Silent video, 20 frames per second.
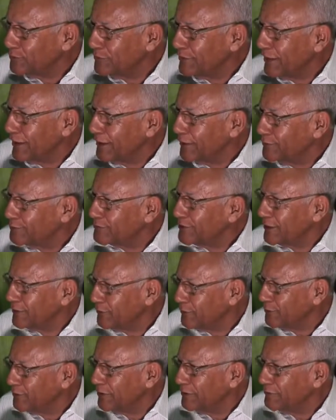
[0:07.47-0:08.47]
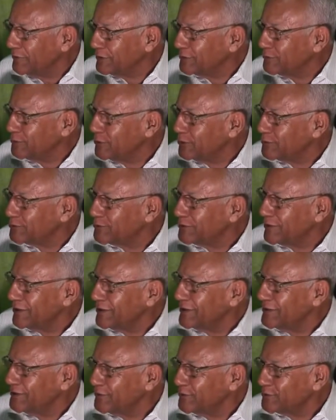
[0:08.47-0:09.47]
estás? Un saludo afectuoso y
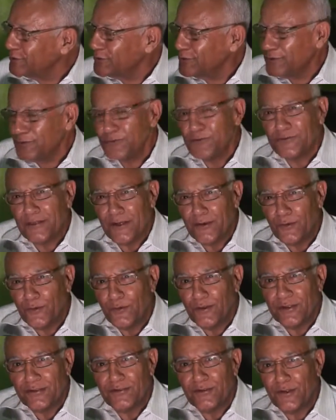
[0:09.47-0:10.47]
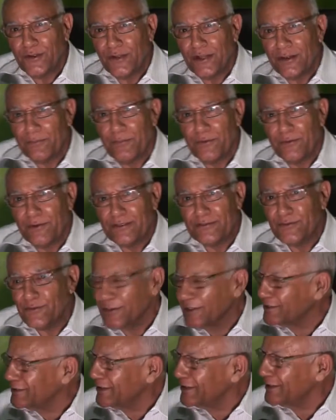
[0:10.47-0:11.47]
cariñoso y un saludo a toda la
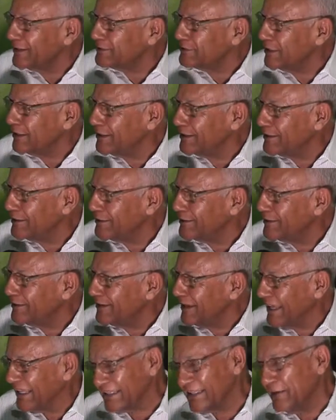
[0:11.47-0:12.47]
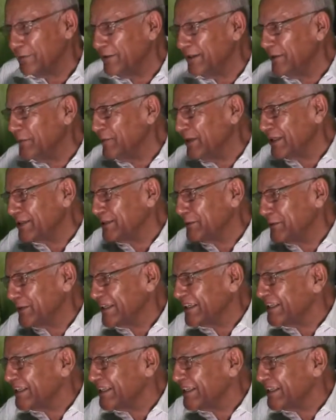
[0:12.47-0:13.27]
población altagraciana a través de Mía TV.